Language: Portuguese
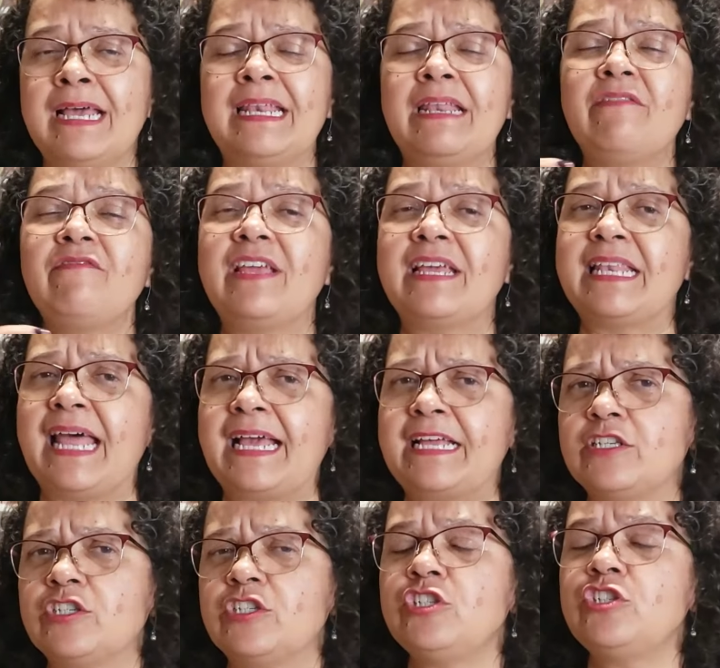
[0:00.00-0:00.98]
Na
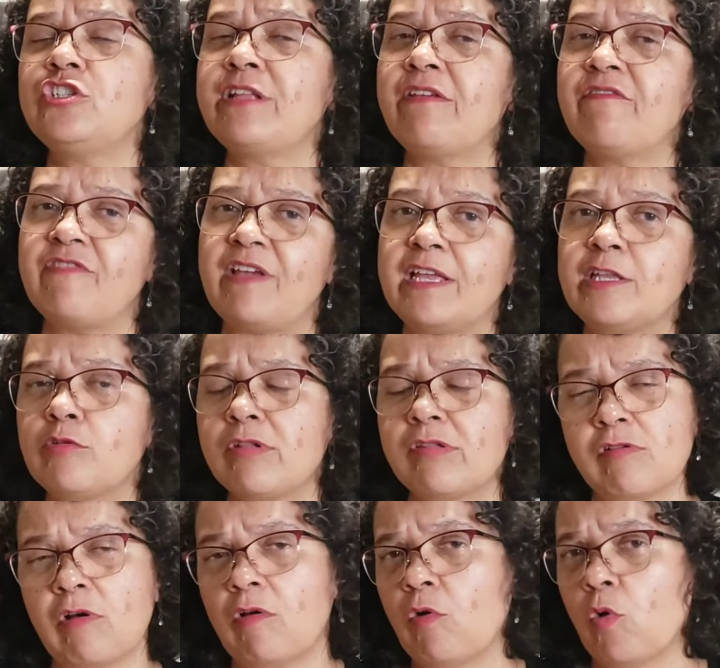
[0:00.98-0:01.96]
verdade, a gente tem feito
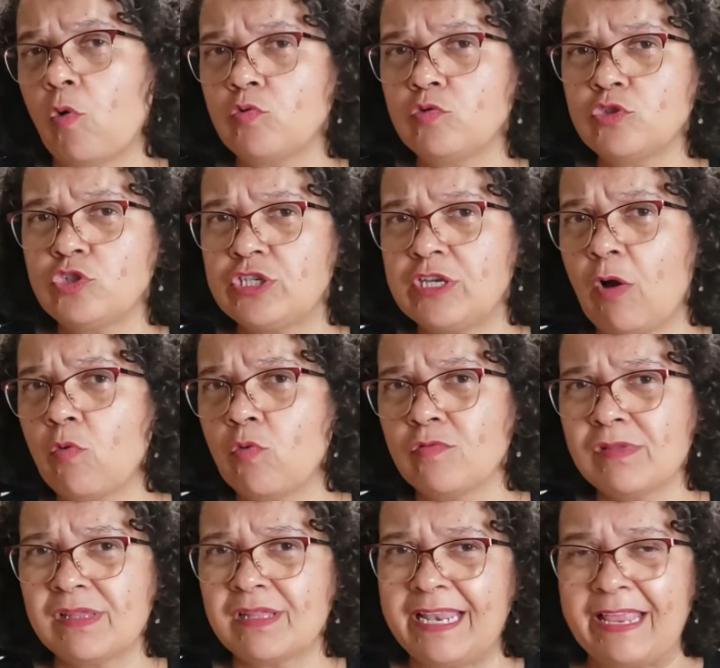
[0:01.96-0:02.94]
isso ao longo de
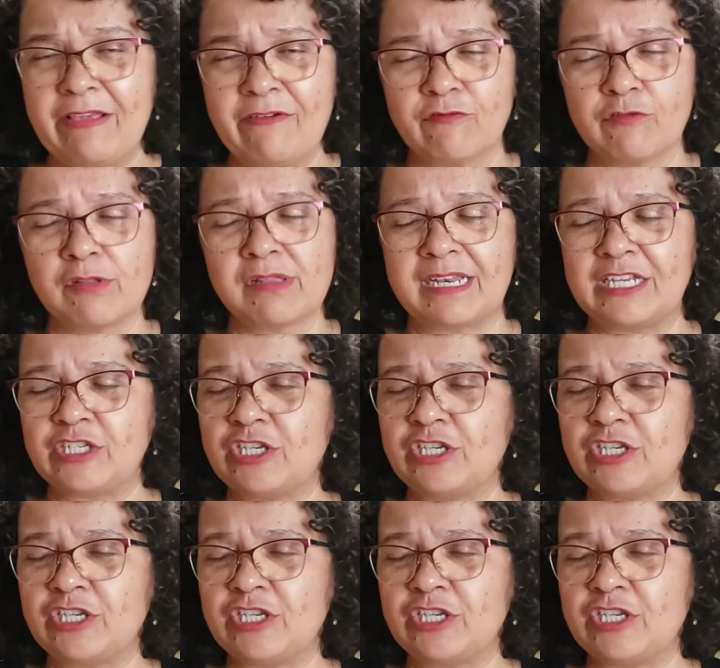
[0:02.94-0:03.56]
alguns livros, né?